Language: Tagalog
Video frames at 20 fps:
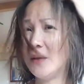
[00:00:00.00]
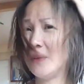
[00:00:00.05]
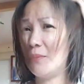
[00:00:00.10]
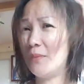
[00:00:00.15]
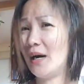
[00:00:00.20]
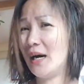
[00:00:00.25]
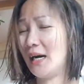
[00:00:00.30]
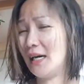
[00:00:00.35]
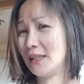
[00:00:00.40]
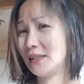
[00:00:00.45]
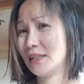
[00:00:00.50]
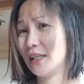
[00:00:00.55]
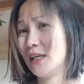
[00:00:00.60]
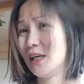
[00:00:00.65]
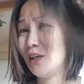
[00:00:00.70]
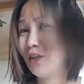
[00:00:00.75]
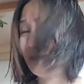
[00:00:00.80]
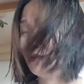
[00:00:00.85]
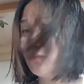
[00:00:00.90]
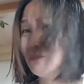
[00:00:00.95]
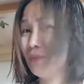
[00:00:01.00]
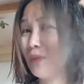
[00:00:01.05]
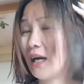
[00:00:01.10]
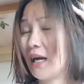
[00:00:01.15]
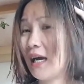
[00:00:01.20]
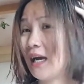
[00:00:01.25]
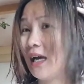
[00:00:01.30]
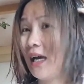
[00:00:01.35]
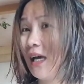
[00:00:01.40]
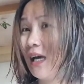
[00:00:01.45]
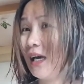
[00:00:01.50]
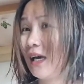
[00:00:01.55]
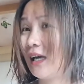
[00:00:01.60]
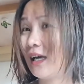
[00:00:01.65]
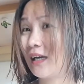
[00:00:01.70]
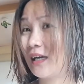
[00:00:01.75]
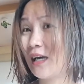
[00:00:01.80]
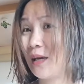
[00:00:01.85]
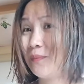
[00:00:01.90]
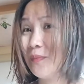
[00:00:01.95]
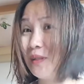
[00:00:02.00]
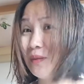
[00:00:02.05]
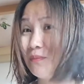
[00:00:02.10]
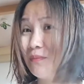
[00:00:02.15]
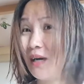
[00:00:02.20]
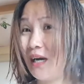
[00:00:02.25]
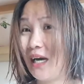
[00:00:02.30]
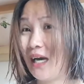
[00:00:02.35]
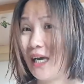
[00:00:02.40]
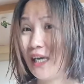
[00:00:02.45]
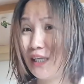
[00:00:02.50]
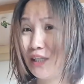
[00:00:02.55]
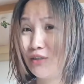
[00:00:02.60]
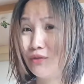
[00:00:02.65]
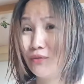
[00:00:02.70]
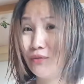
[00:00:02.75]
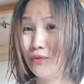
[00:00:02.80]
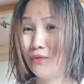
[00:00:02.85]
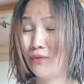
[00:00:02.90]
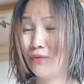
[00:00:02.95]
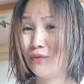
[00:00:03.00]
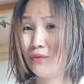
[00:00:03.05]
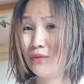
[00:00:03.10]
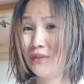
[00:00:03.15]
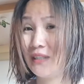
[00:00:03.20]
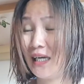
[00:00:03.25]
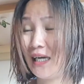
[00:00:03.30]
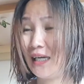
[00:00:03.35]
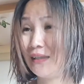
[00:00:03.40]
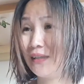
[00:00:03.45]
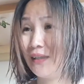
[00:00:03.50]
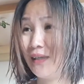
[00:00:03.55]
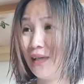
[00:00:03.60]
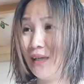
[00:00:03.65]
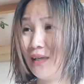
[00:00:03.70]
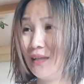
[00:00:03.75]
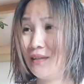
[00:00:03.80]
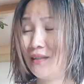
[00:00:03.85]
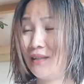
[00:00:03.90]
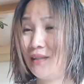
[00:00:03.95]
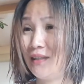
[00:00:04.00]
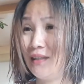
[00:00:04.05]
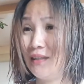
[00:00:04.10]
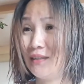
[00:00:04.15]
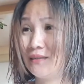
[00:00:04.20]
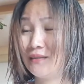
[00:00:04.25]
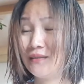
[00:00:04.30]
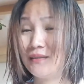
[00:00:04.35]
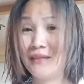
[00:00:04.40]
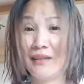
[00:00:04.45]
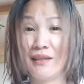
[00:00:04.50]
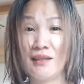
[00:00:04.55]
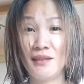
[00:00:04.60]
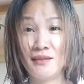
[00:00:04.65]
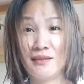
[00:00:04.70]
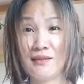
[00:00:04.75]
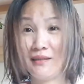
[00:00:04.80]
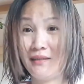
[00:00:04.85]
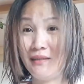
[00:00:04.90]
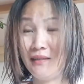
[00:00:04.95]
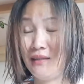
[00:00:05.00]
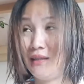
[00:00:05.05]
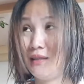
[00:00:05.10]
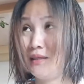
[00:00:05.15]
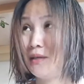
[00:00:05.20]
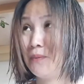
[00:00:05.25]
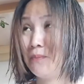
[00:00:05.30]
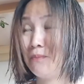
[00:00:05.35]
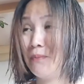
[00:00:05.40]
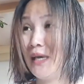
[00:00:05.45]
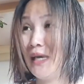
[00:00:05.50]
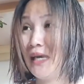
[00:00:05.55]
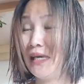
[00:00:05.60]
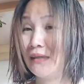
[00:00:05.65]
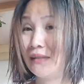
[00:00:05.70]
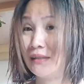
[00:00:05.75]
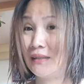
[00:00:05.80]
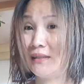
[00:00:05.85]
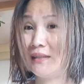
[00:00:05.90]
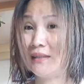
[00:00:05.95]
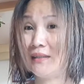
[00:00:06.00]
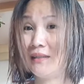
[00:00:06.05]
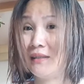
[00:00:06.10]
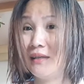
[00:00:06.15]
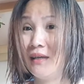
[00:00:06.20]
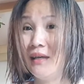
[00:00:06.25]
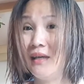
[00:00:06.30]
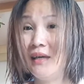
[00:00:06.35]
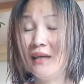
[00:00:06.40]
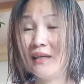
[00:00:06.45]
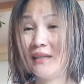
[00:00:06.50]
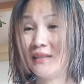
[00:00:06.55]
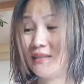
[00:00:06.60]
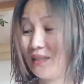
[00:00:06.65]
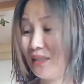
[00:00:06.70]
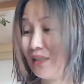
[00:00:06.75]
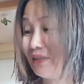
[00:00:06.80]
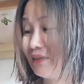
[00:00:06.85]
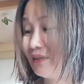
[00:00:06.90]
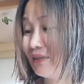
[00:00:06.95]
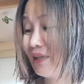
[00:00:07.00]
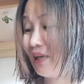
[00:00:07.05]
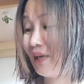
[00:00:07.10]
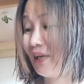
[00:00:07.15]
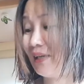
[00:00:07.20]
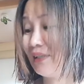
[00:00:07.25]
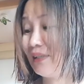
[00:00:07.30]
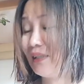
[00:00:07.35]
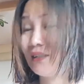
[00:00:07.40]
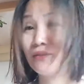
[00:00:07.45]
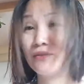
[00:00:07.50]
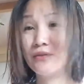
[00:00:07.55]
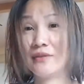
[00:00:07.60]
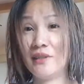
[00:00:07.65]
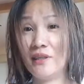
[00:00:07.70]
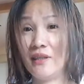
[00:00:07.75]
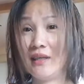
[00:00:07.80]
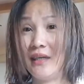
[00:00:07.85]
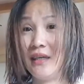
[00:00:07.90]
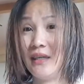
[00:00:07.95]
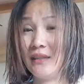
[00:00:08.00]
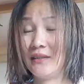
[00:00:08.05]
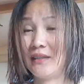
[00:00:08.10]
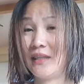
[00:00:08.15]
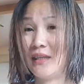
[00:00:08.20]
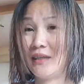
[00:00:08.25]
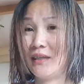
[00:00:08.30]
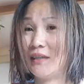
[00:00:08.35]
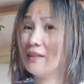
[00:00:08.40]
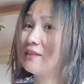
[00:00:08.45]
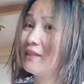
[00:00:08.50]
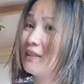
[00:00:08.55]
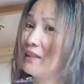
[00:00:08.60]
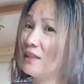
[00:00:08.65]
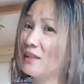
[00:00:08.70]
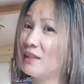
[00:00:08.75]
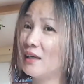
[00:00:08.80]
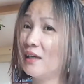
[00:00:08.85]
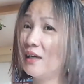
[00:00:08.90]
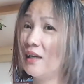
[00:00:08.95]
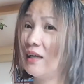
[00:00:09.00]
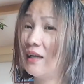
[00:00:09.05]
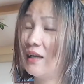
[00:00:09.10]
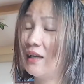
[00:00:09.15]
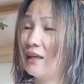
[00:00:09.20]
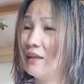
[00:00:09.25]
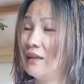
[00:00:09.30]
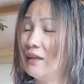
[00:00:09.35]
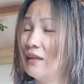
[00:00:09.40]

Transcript: But, yung mga kapitbahay ko, si Ate Edith, si Mary, si Inday, eto sila talaga, sige na,